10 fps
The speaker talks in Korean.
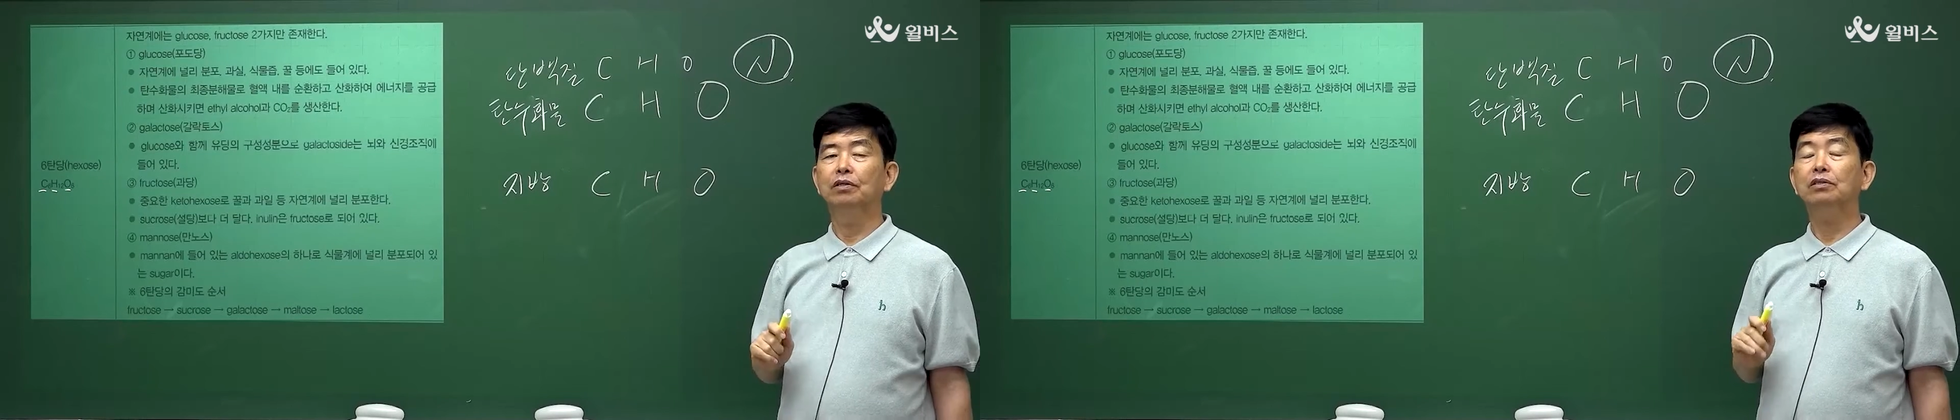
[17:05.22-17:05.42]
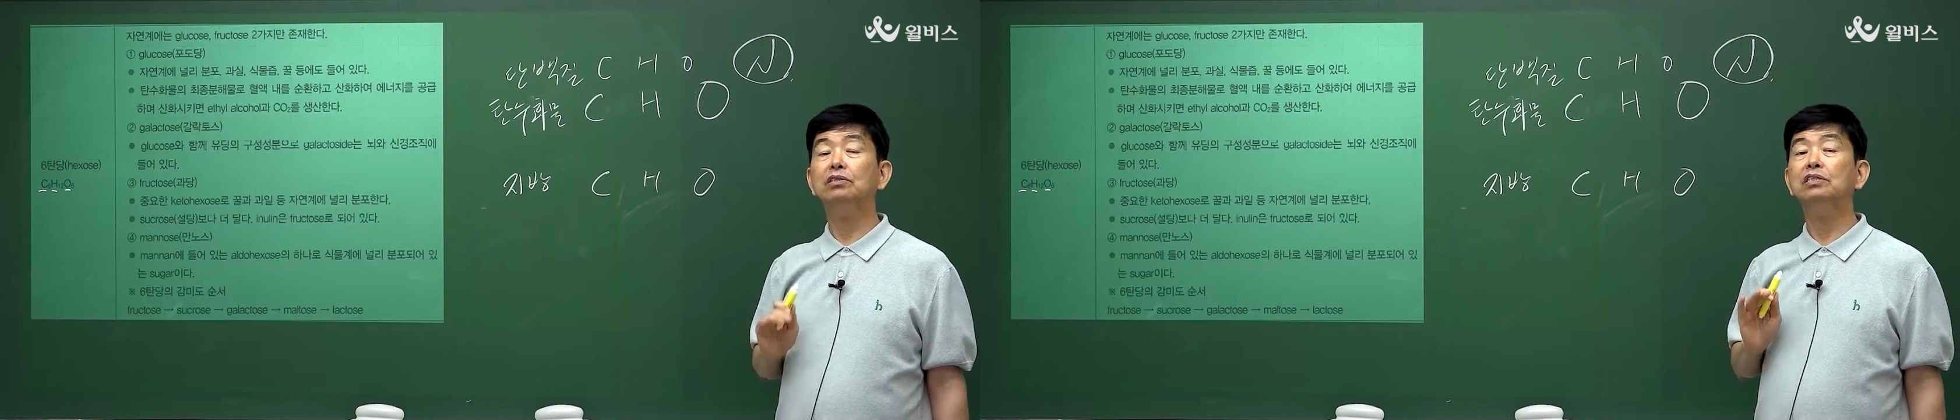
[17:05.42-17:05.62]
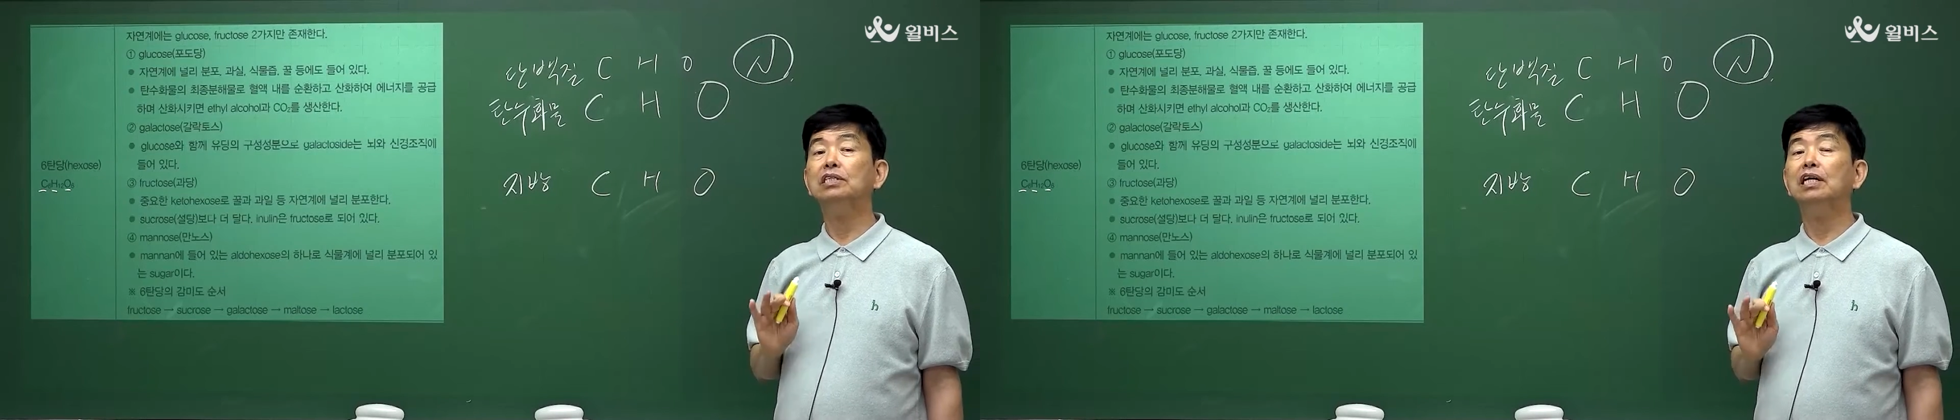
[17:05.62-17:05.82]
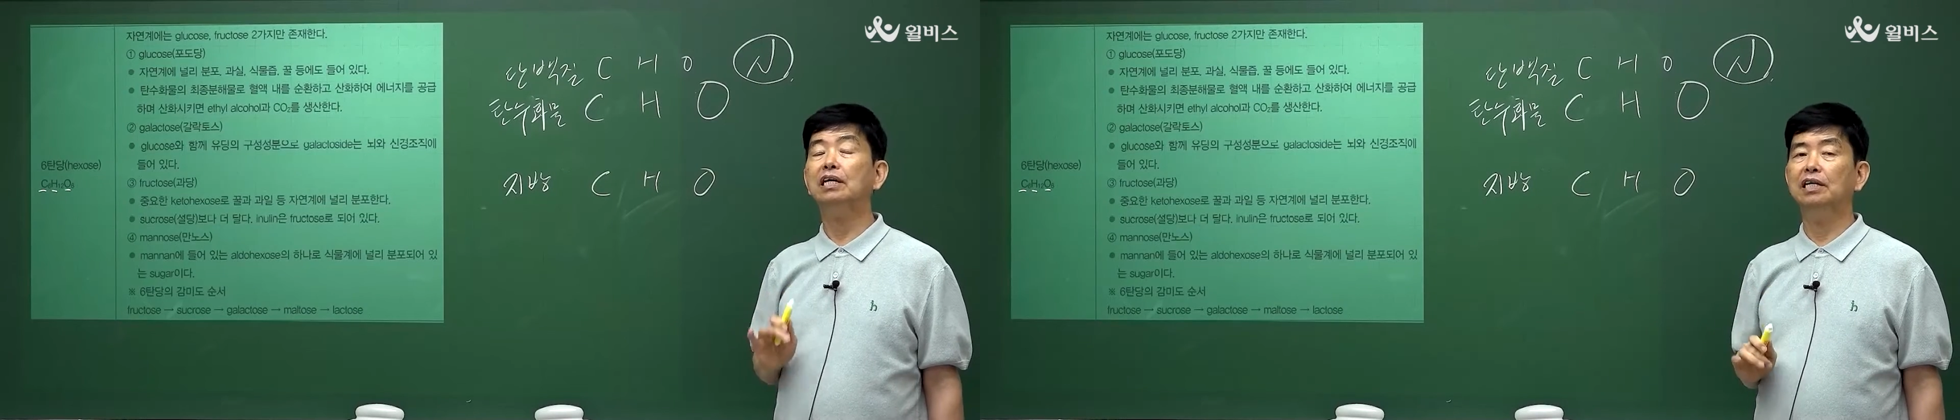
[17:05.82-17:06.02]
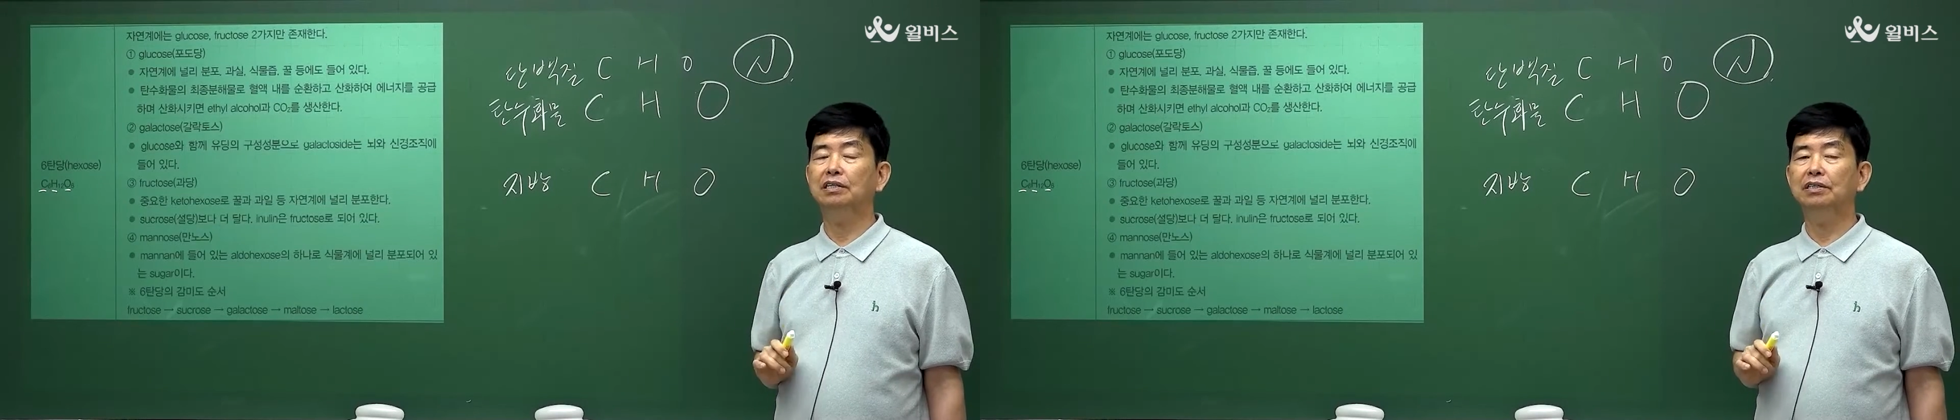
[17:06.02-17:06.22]
특징이
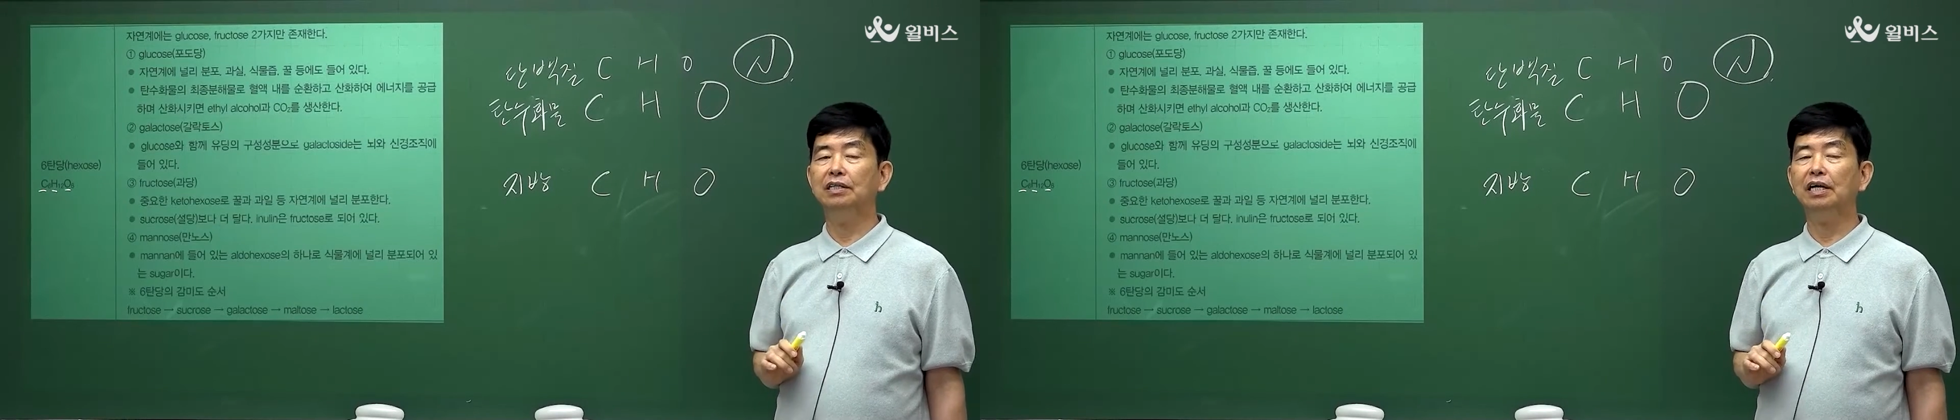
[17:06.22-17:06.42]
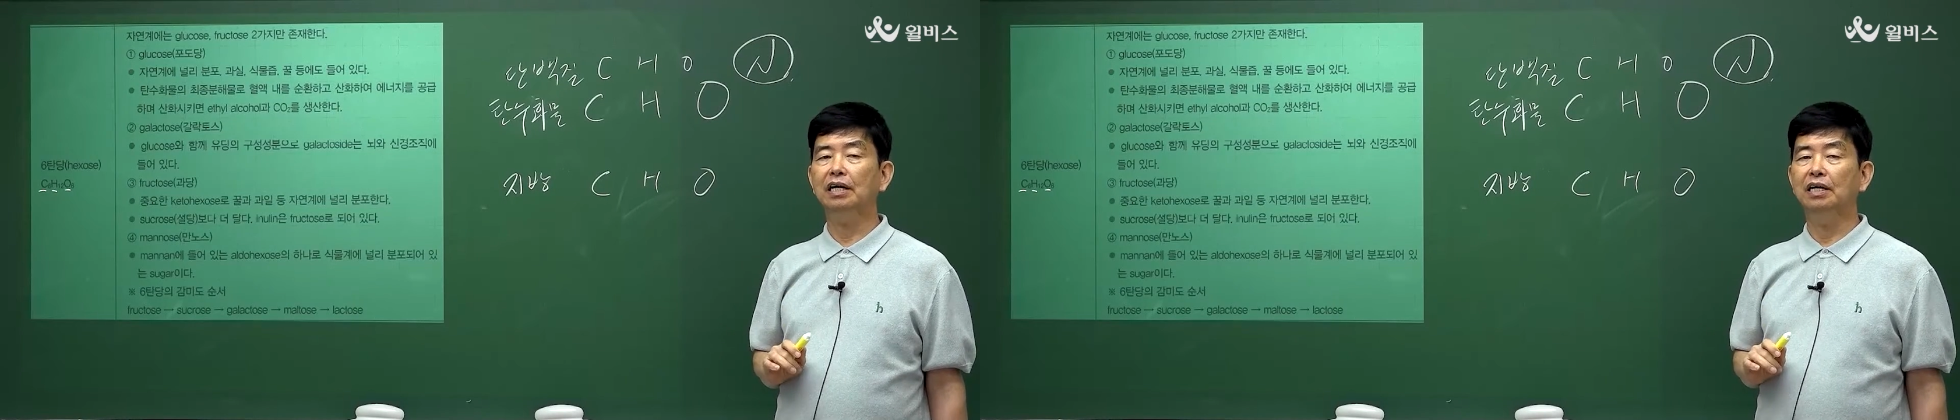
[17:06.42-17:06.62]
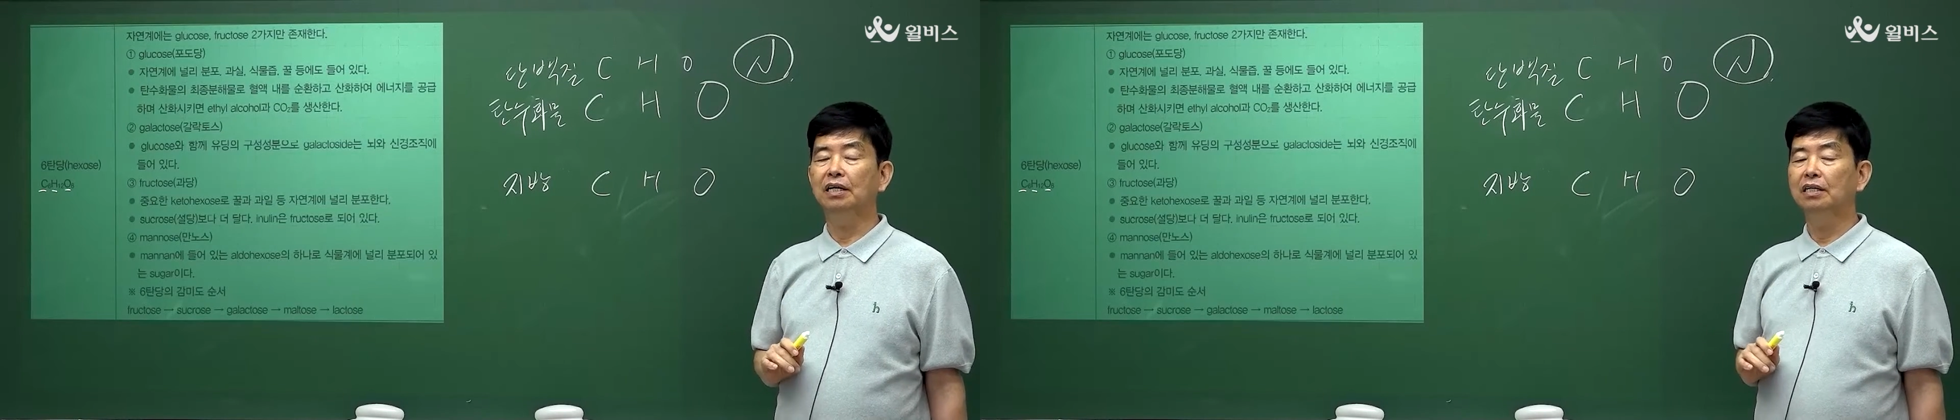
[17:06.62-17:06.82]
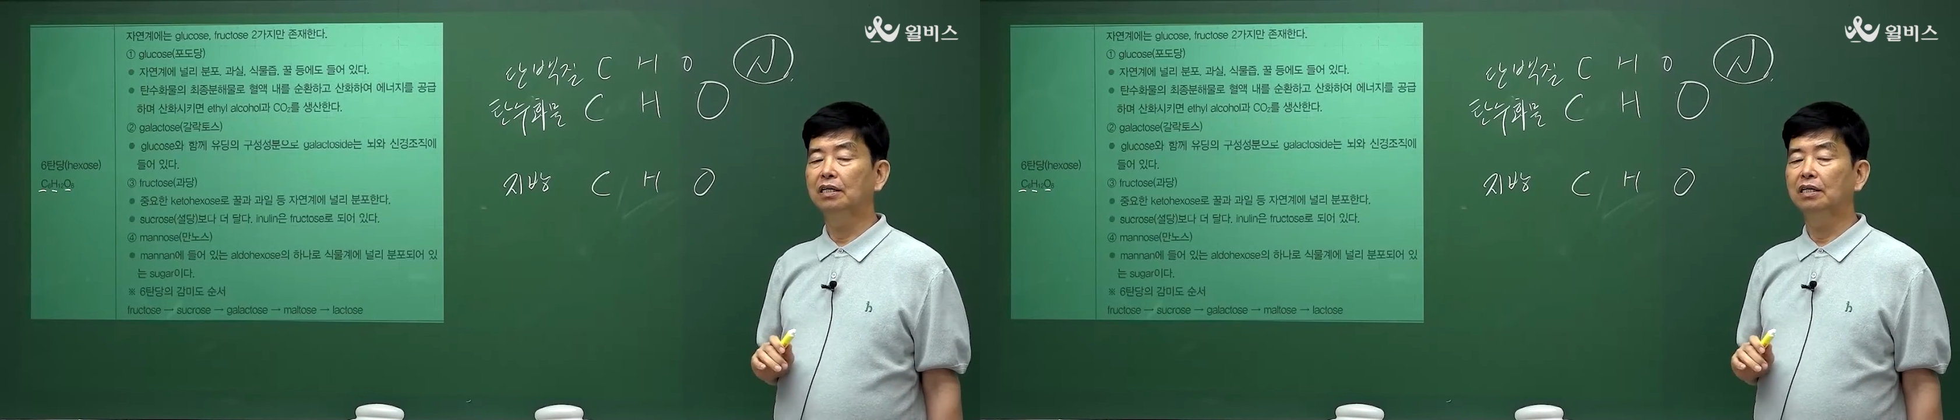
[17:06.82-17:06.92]
하나 있는데